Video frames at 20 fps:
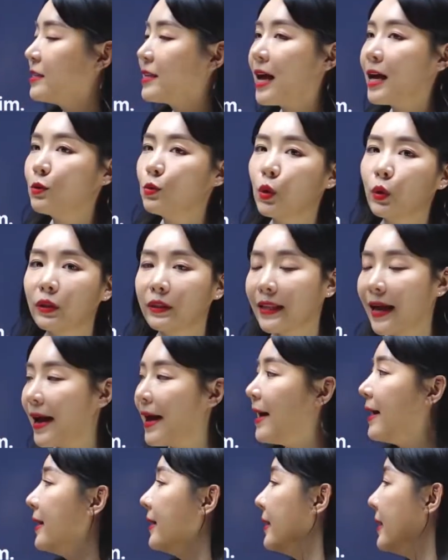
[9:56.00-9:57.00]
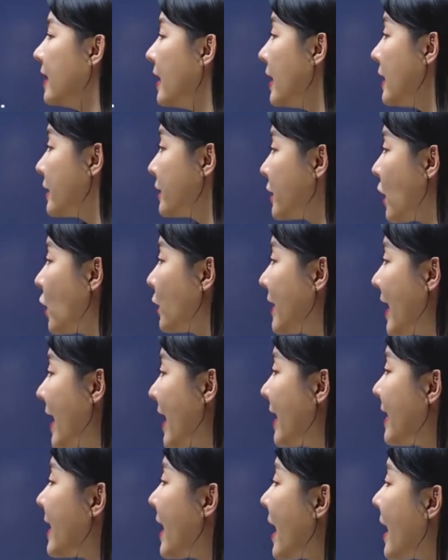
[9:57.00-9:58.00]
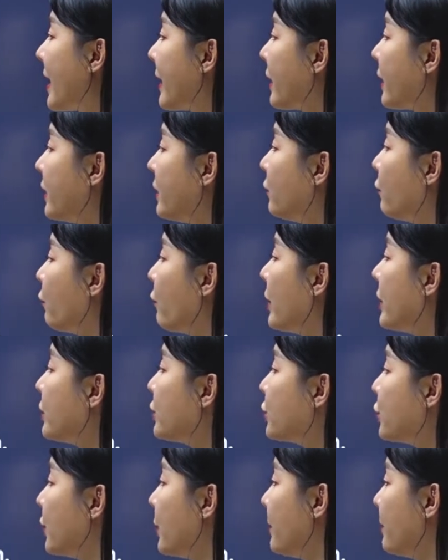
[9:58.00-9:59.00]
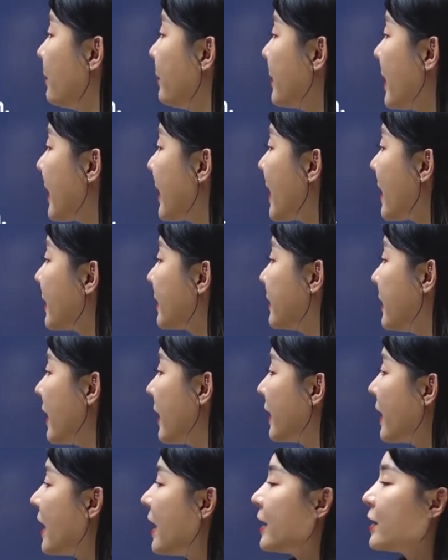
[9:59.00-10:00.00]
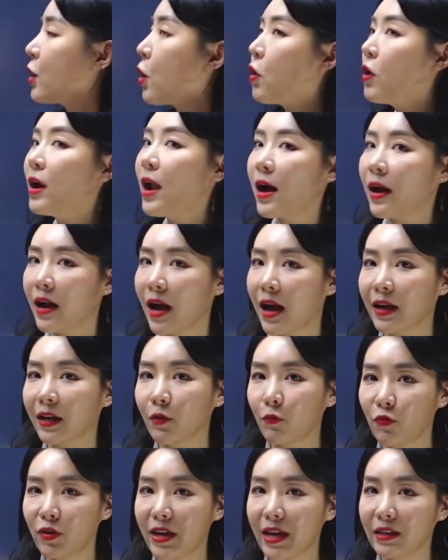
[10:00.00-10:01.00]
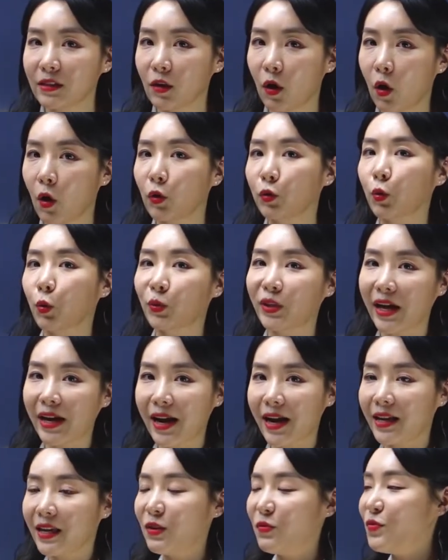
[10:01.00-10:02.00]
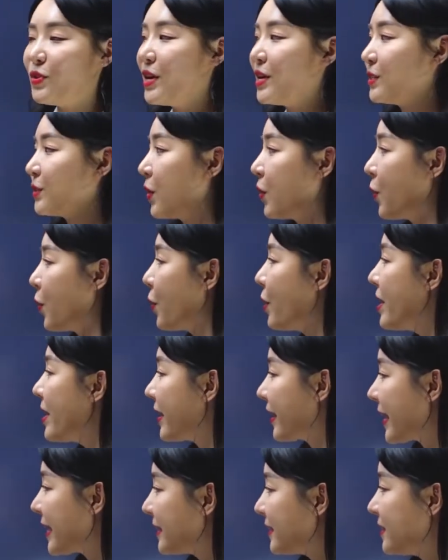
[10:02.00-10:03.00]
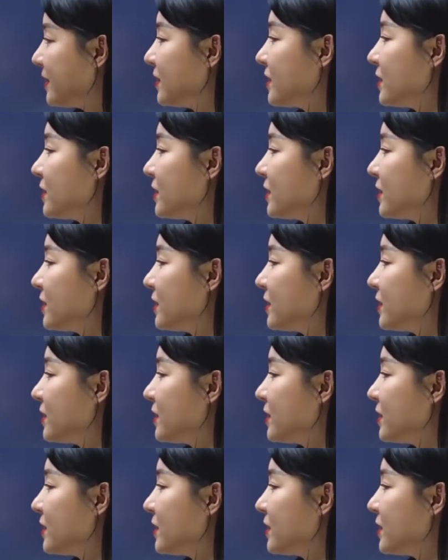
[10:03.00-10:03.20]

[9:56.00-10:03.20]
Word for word: 사줬다. So that I could reach him. 내가 그에게 연락하기 위해서, 도달하기 위해서 같은